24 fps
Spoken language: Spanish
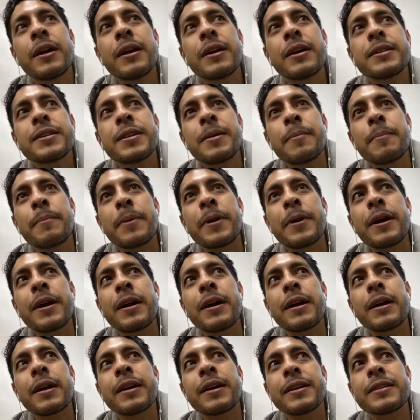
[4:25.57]

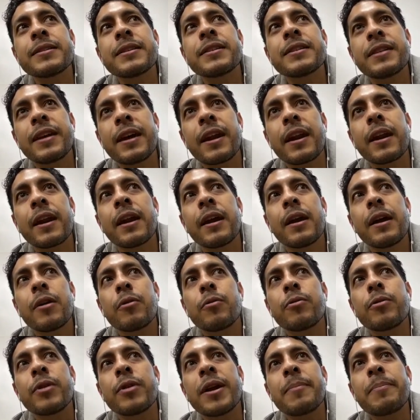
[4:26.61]
siempre quise ser
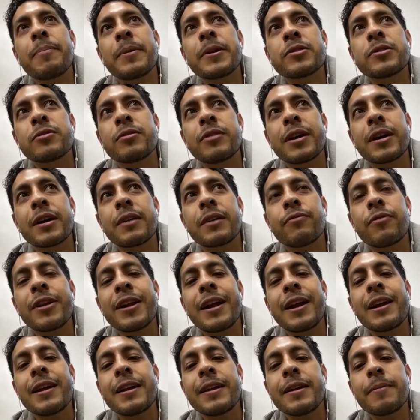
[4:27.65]
una persona que fuera
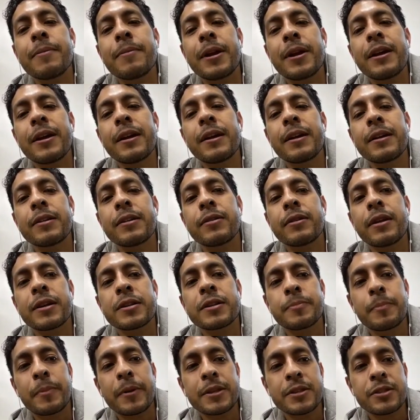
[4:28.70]
libre en
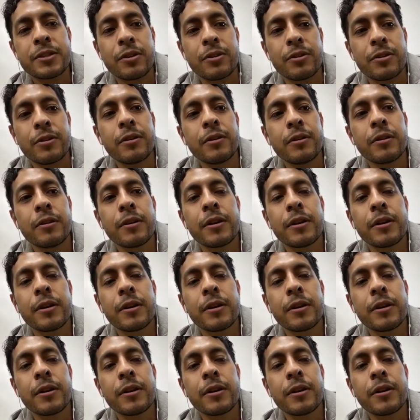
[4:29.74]
expresión,